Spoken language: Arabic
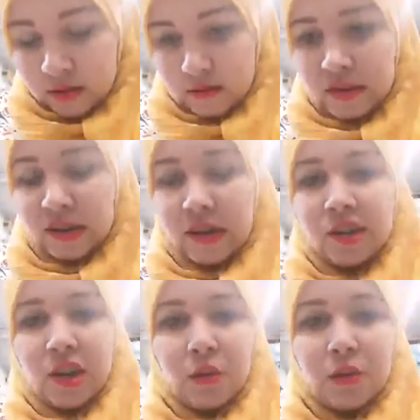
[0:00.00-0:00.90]
ما
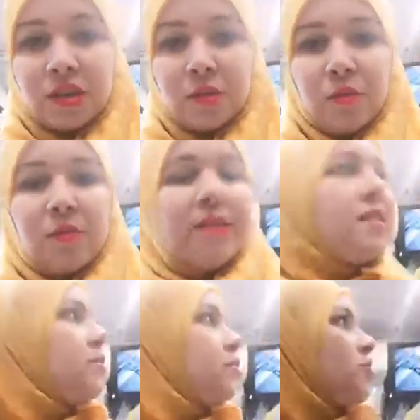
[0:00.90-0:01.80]
عقلتش شحال قلت هي المهم
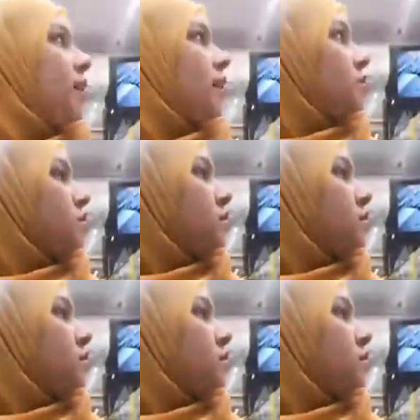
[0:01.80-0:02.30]
3000 وشي حاجه